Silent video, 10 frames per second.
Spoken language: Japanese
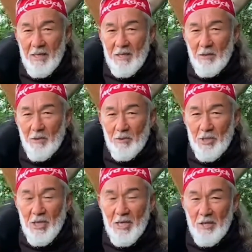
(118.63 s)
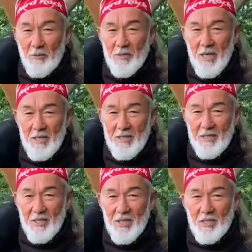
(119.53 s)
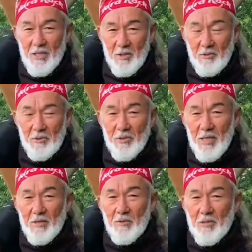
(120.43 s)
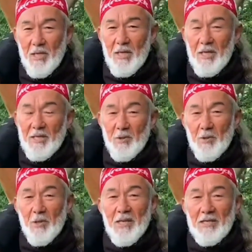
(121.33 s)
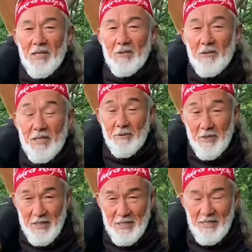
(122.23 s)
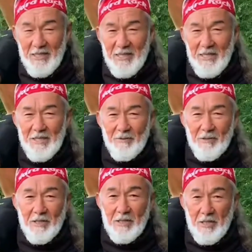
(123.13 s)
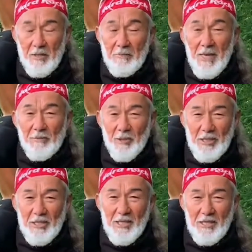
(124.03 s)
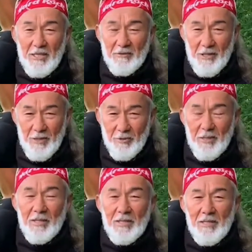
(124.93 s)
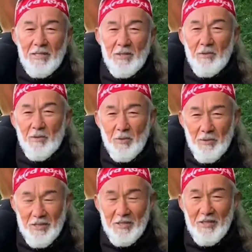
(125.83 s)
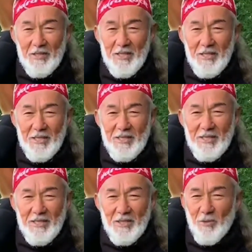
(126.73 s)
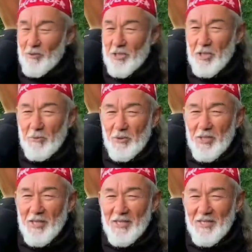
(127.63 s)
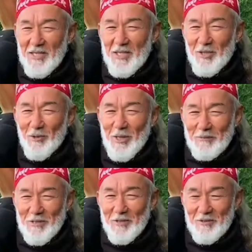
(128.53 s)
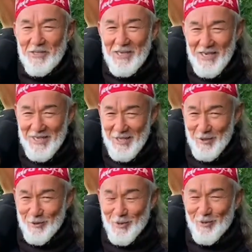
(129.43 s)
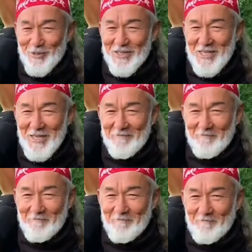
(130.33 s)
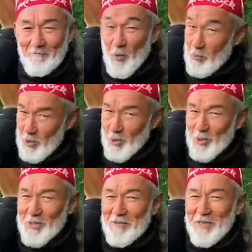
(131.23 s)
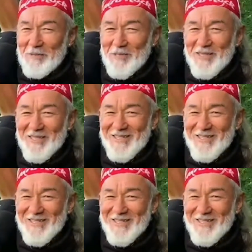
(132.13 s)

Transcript: この死からよみがえったジーザスの復活の力が注がれているがえに私たちは前向きに生きていけるんだよそのことを忘れずに今日の一日も素敵な一日となりますようにアーサー・ホーラでした僕も進んでまいります